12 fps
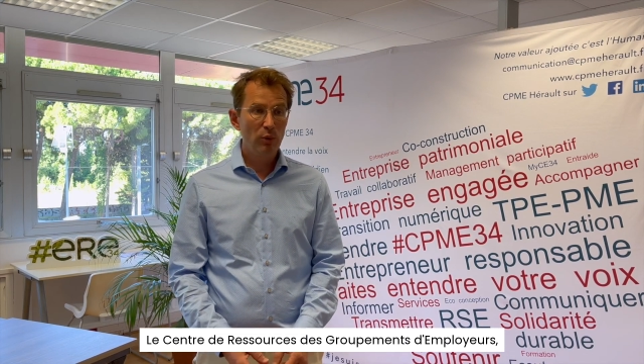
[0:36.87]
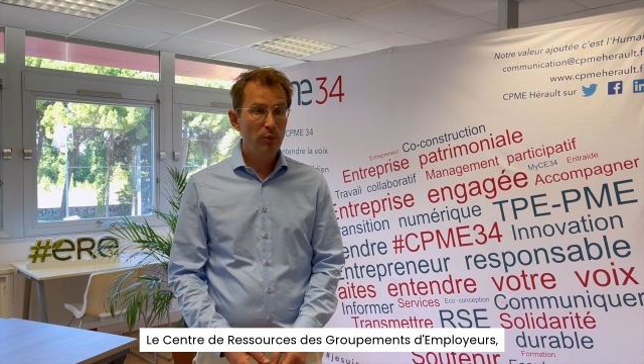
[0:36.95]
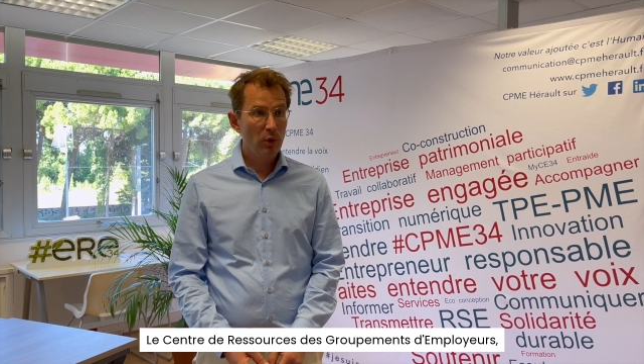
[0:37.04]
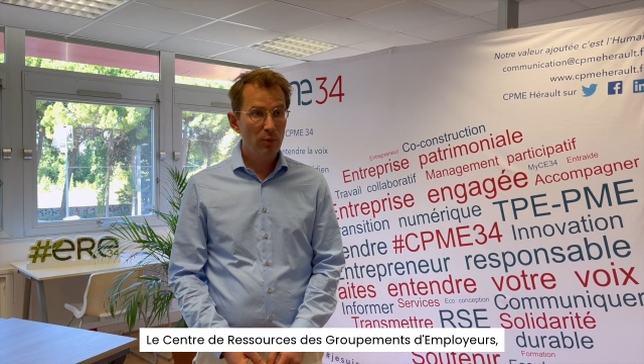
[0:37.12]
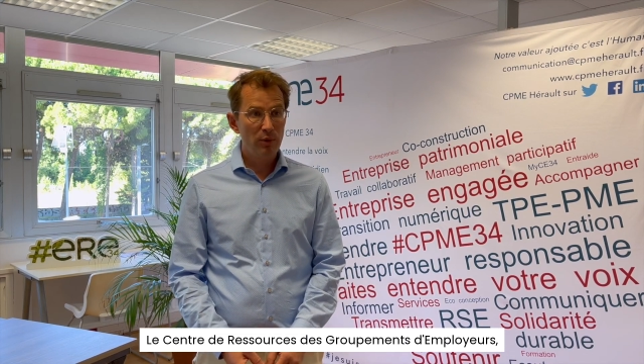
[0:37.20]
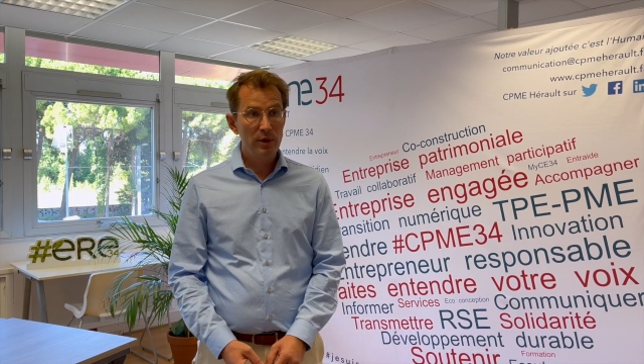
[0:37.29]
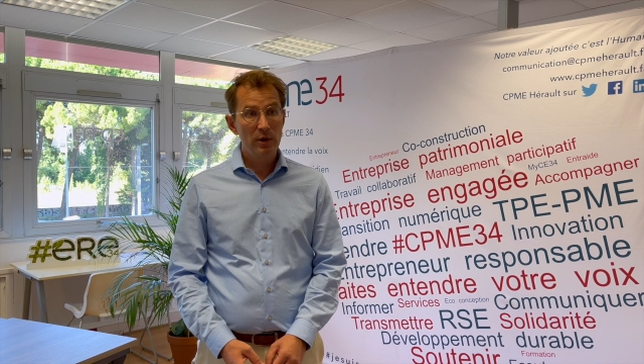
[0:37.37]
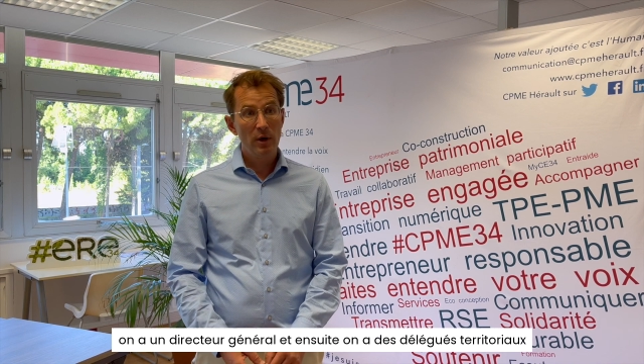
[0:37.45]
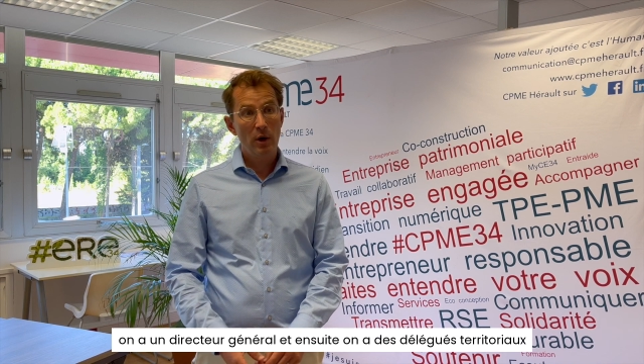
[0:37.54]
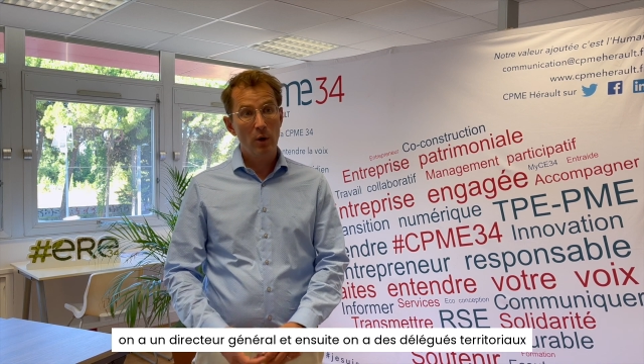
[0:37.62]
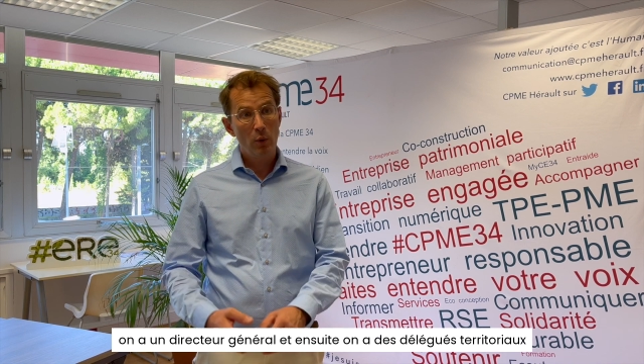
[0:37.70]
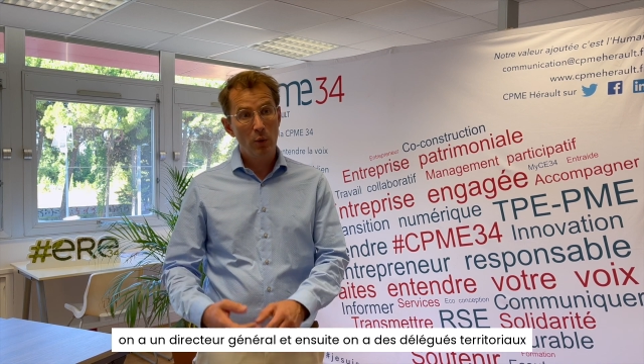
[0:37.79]
groupements
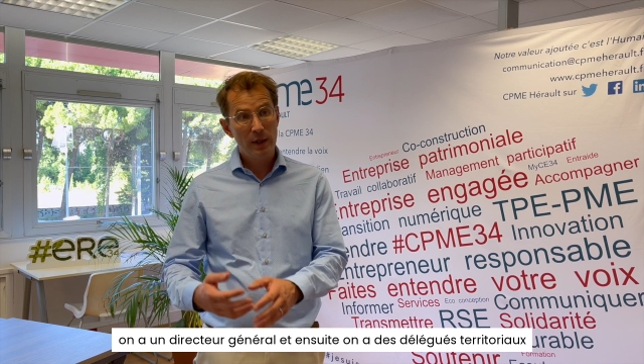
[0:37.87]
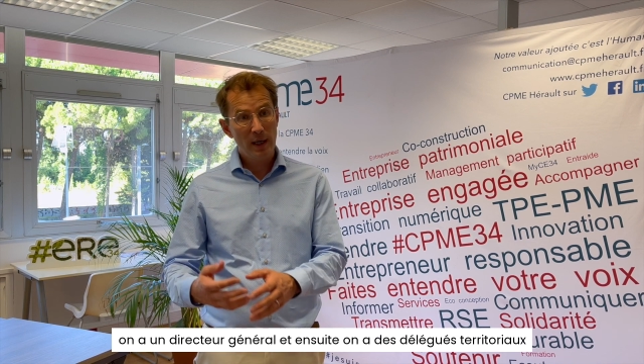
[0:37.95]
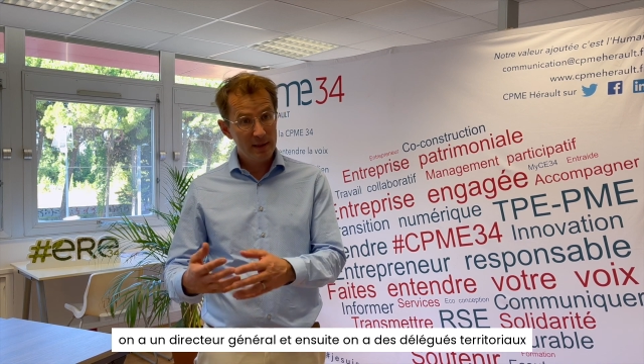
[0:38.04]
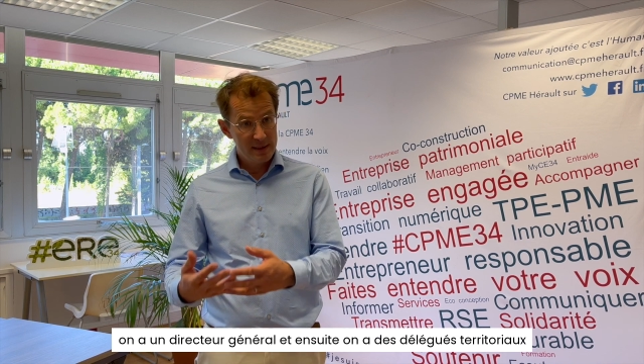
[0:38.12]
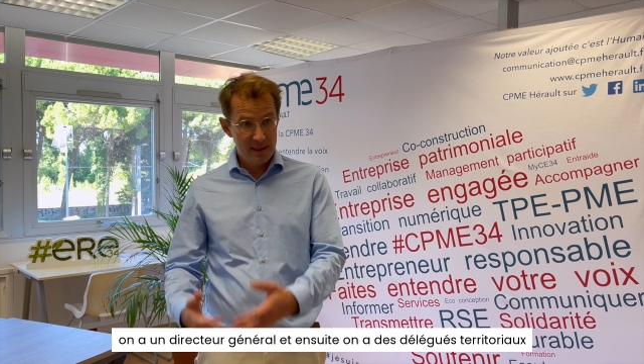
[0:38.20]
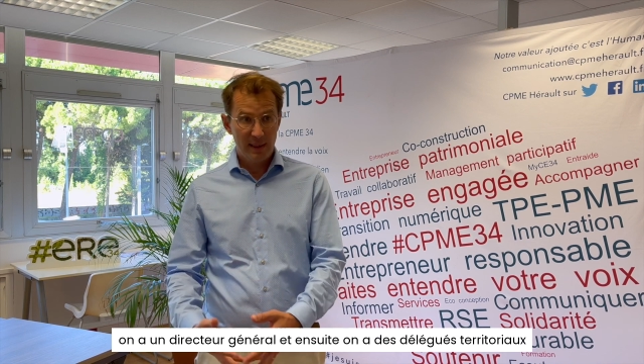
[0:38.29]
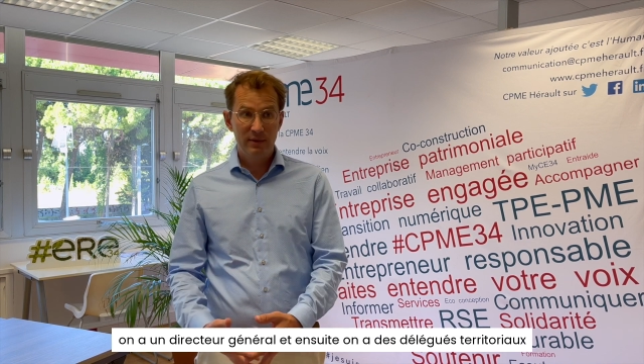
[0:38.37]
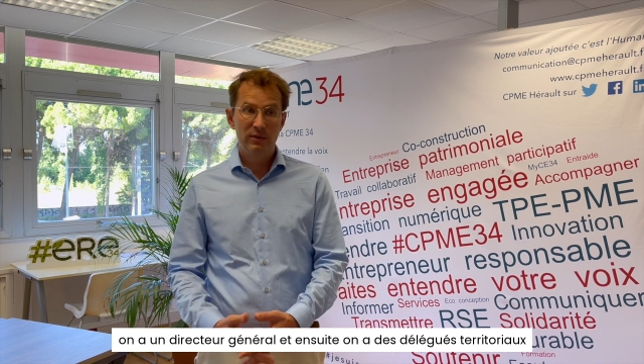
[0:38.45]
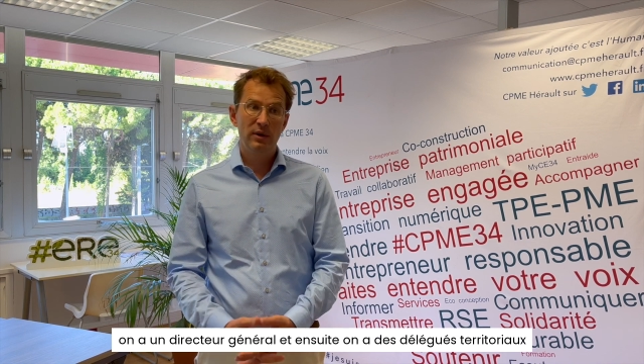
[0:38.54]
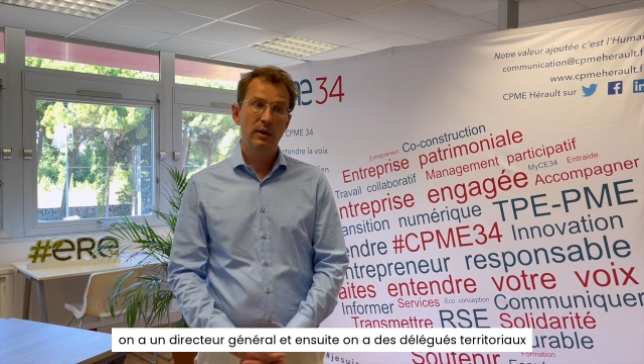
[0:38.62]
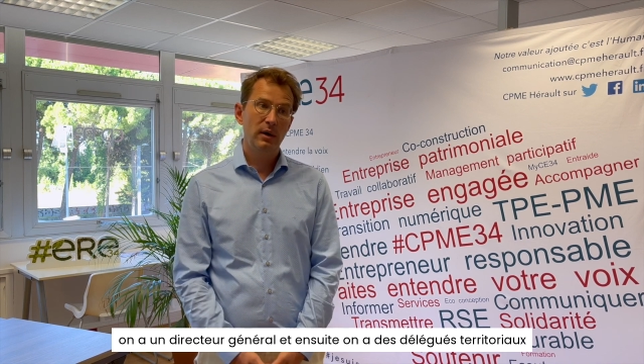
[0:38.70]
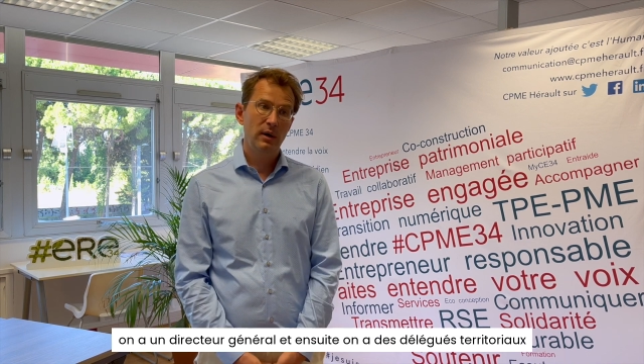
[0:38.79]
employeurs, on a un
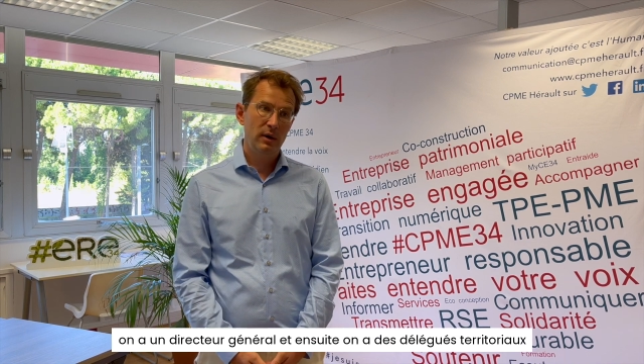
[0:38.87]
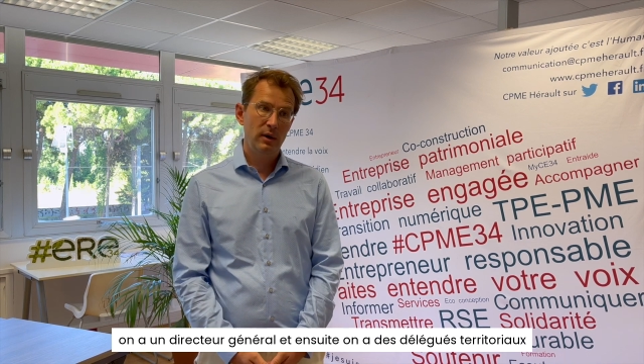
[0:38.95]
directeur,